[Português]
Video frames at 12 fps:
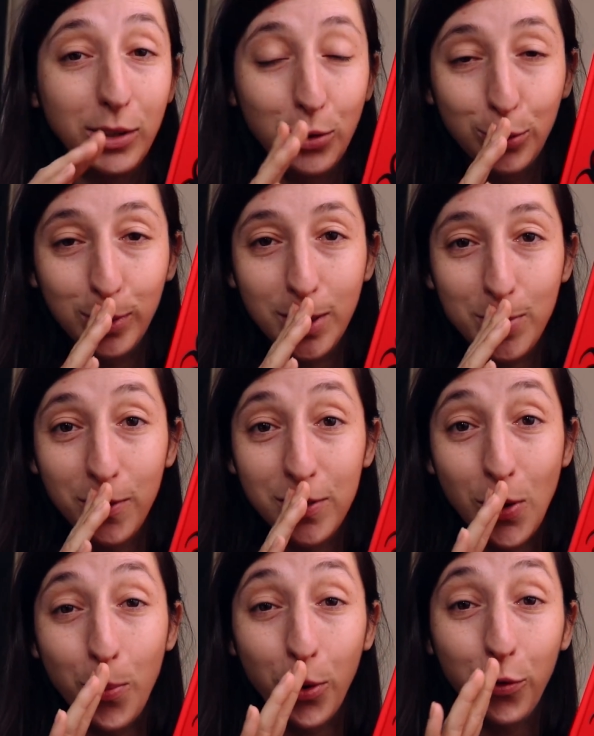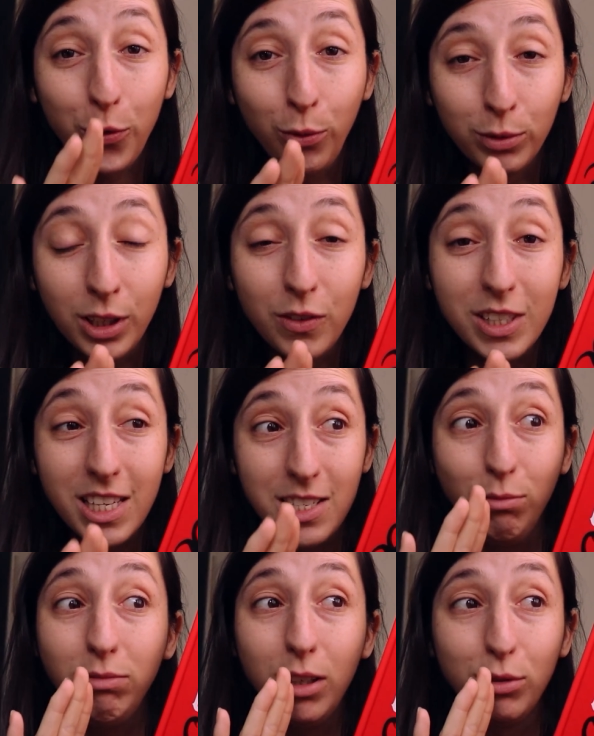ela entrou numa depressão profunda que vocês
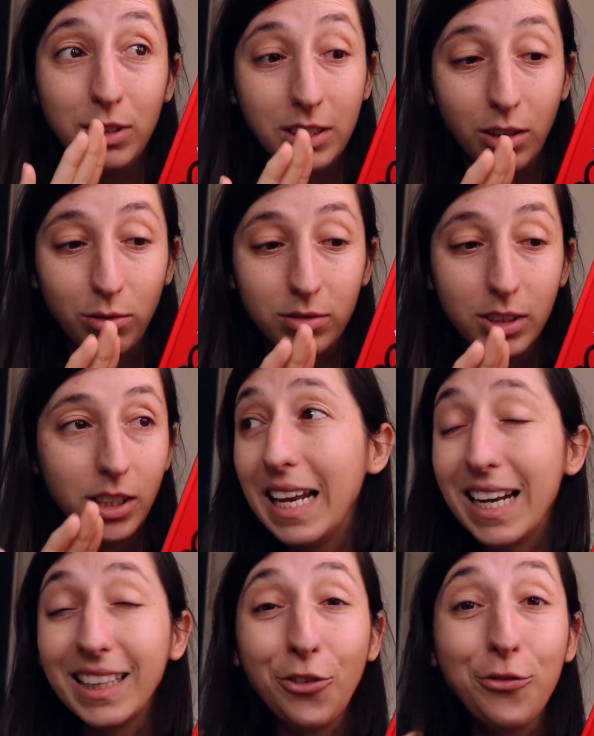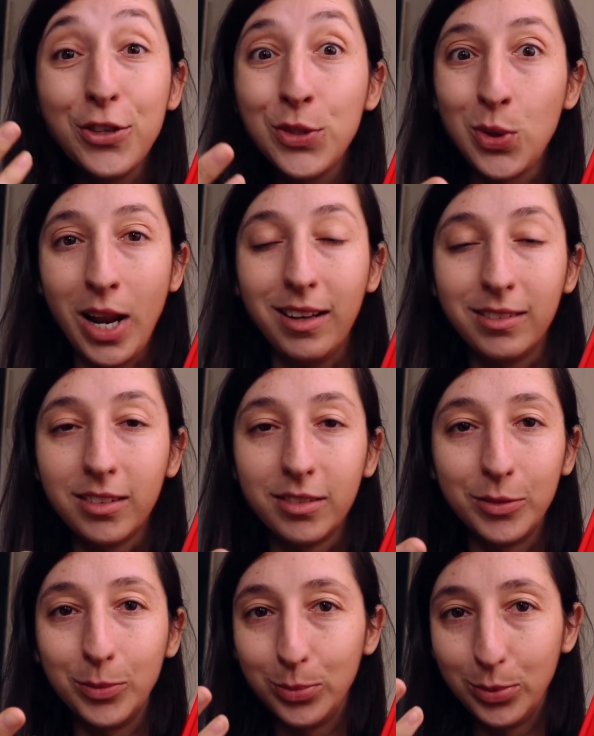não têm noção. Ela era tão
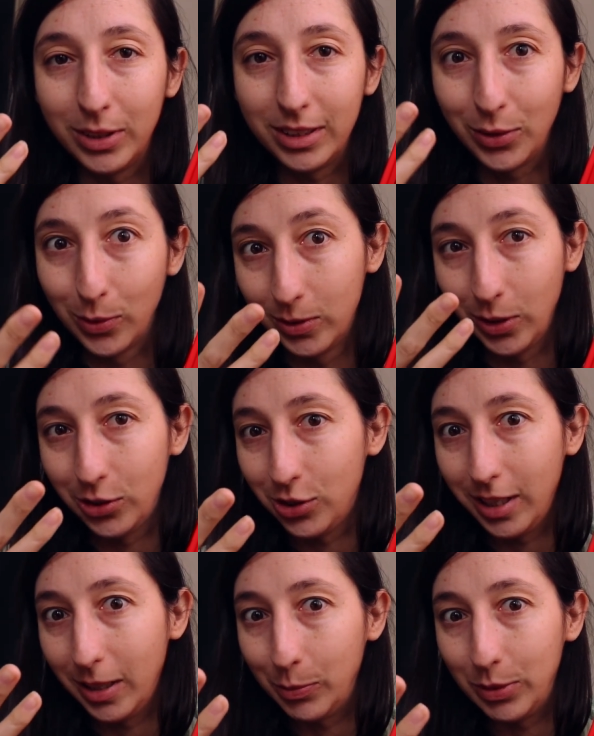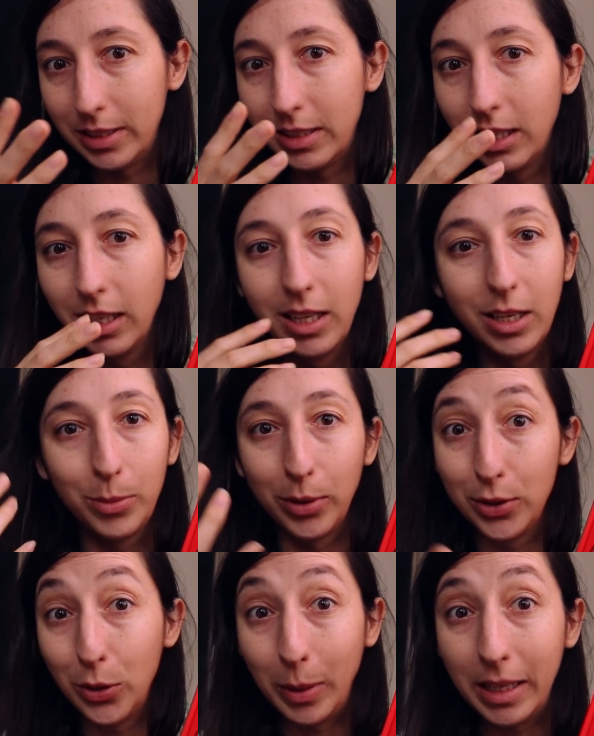fissurada por esse consorte dela, por, pelo seu